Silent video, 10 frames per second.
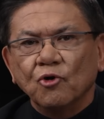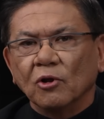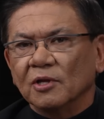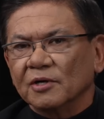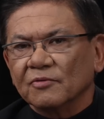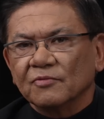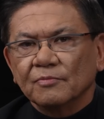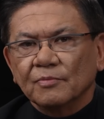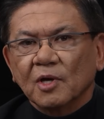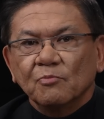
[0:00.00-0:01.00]
долларов.
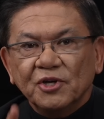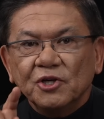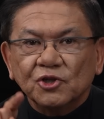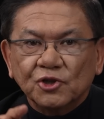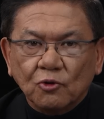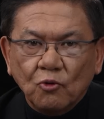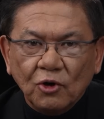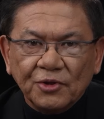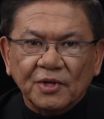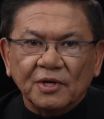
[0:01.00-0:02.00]
При
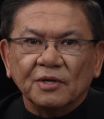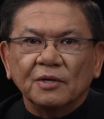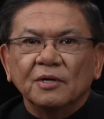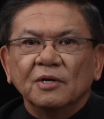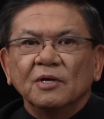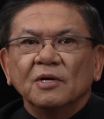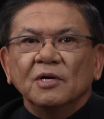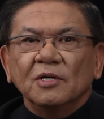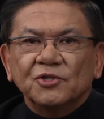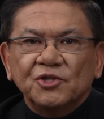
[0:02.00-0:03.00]
ежегодной
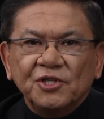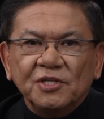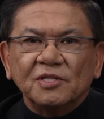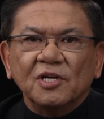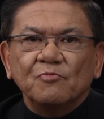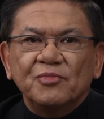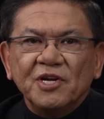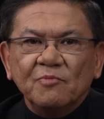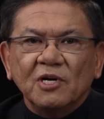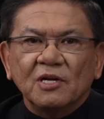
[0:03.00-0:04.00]
чистой
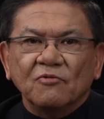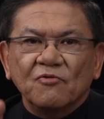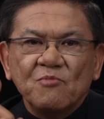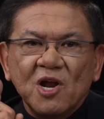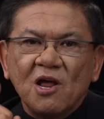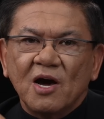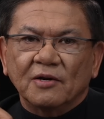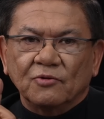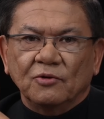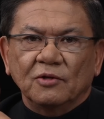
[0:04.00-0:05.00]
прибыли в
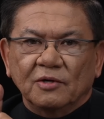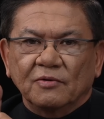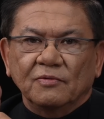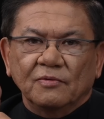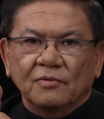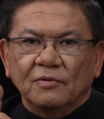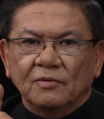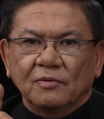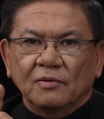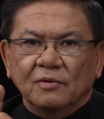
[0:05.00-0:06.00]
миллиард долларов.
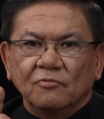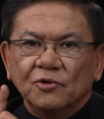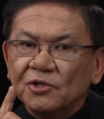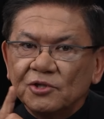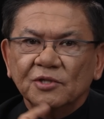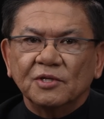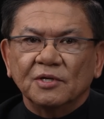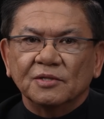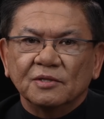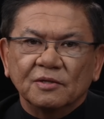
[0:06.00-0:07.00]
Вот и
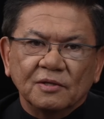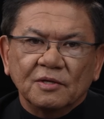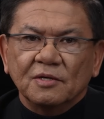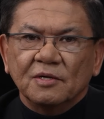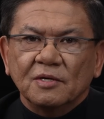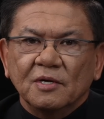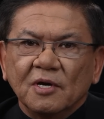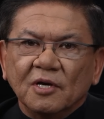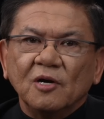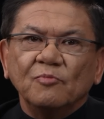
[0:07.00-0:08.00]
считайте.
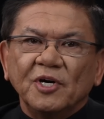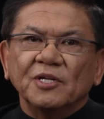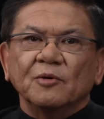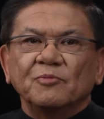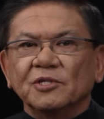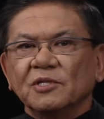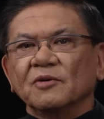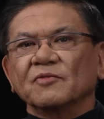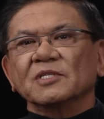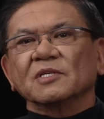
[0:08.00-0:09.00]
Компания
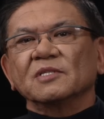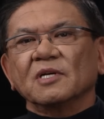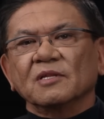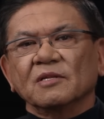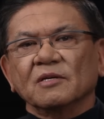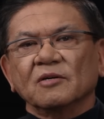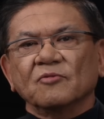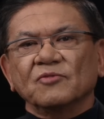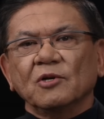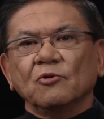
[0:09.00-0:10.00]
пришла в Казахстан
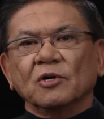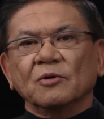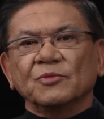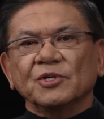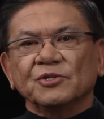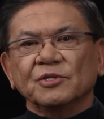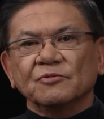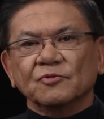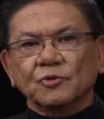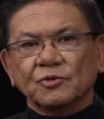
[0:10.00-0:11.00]
э, в далеком
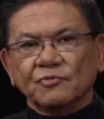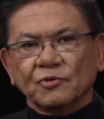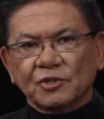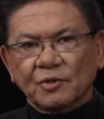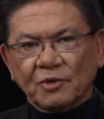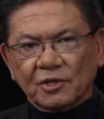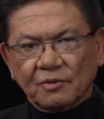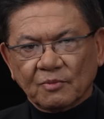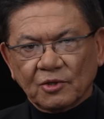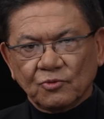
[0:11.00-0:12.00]
1995
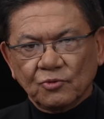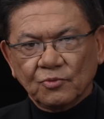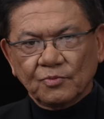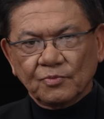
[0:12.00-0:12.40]
году.